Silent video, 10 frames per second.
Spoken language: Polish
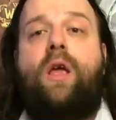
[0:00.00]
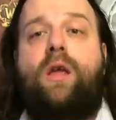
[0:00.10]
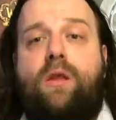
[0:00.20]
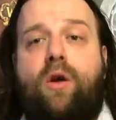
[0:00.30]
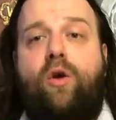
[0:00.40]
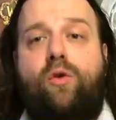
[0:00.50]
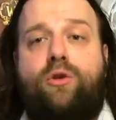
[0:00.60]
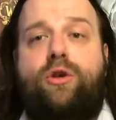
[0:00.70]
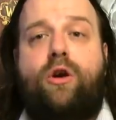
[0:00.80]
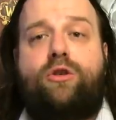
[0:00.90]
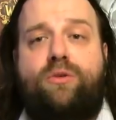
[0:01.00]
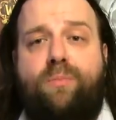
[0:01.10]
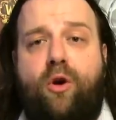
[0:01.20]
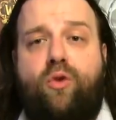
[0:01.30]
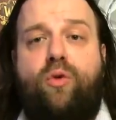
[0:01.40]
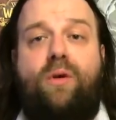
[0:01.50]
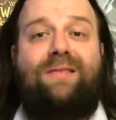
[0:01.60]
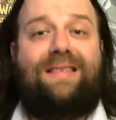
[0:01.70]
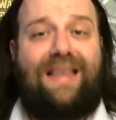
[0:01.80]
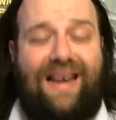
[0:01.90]
i to ludzi od sportu
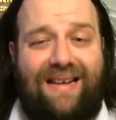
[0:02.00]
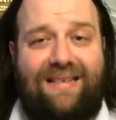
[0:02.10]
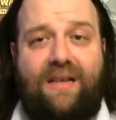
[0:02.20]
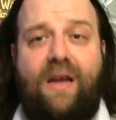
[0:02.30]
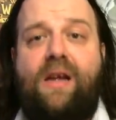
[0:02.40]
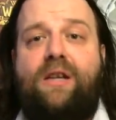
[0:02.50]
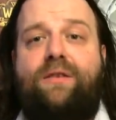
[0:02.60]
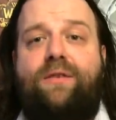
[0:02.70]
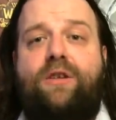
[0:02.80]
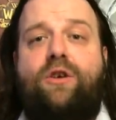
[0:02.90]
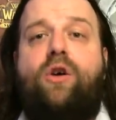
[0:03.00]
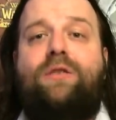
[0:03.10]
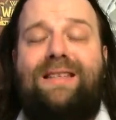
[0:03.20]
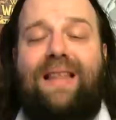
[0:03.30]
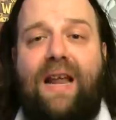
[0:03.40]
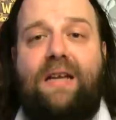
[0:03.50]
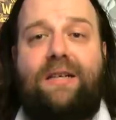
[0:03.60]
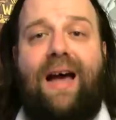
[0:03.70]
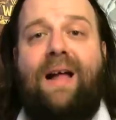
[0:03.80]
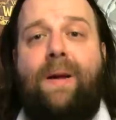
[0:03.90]
odstrasza, czy wręcz odstręcza.